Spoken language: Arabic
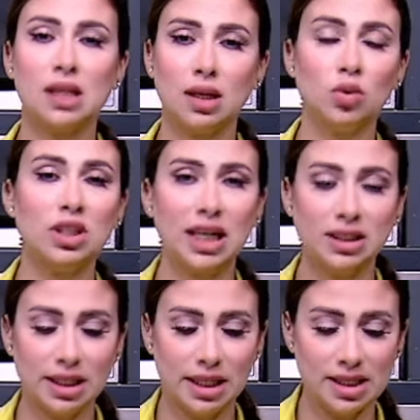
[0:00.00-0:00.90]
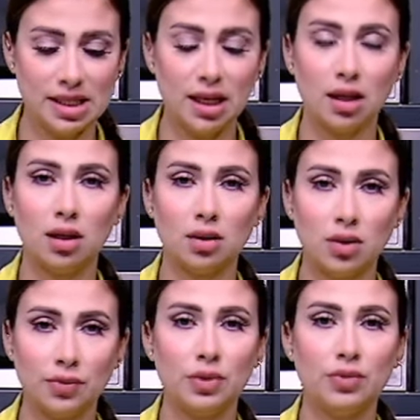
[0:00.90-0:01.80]
مثلا لو انت عندك كذا آه،
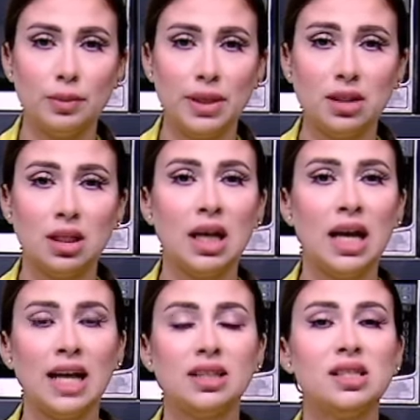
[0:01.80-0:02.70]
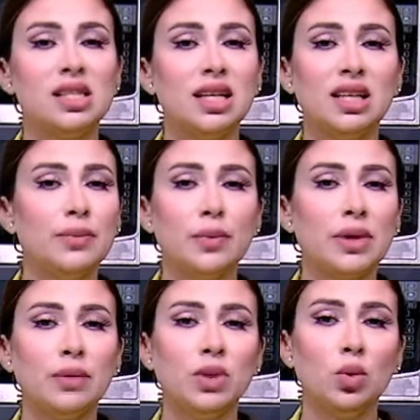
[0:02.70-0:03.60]
طفل في البيت هتنزلي تجيبي
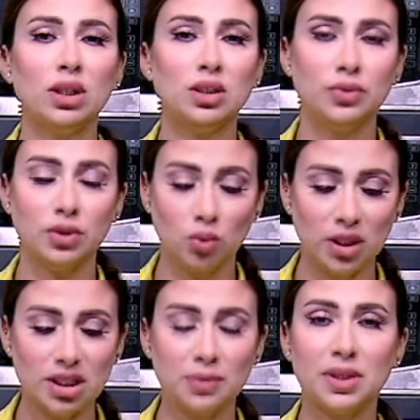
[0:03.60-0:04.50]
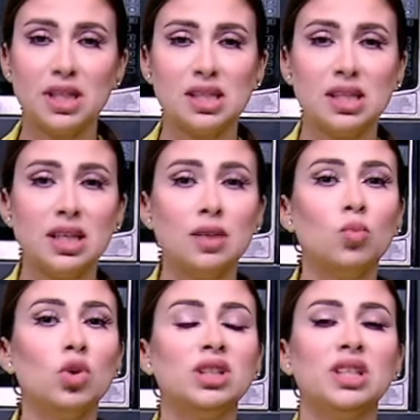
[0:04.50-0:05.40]
بكام دلوقتي فينو انت بكيس
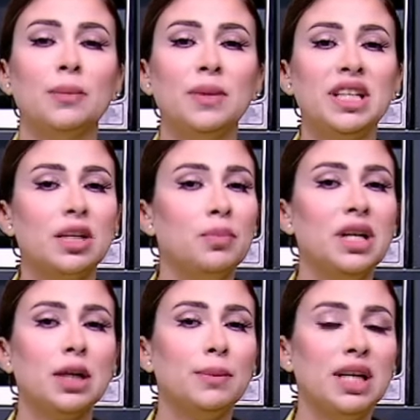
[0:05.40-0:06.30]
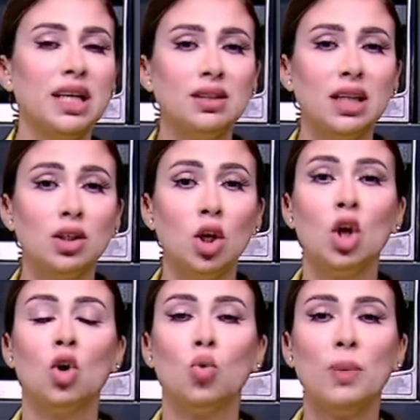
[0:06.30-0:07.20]
دقيق ممكن تعملي كميه كبيره جدا
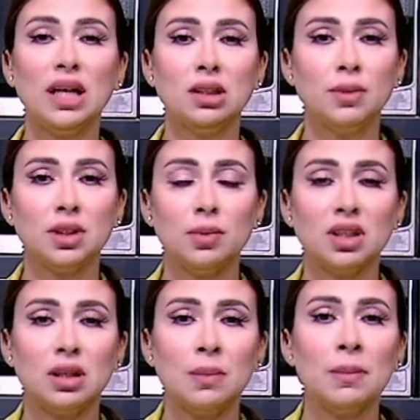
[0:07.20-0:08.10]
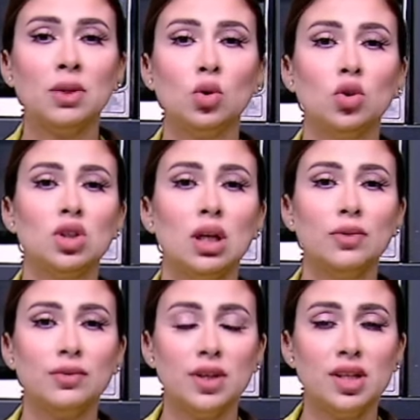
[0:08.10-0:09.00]
وبعد ما تبرد تماما
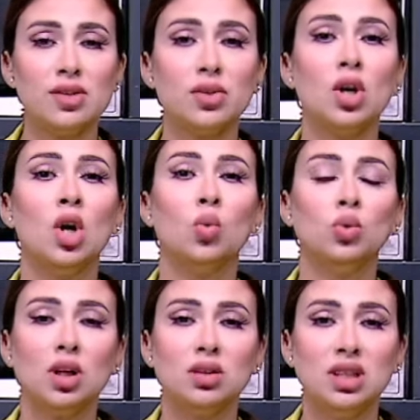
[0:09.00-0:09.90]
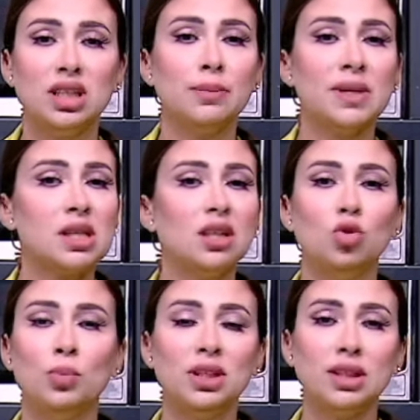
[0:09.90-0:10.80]
تحطيها في الفليزر وتقضيكي
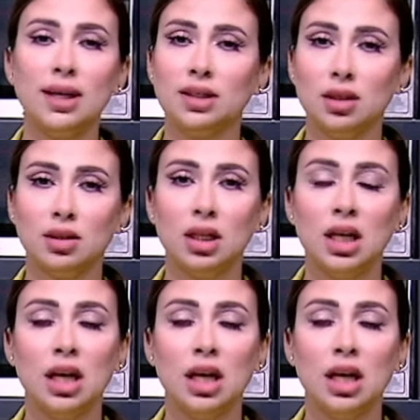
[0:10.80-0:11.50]
مثلا يومين ثلاثه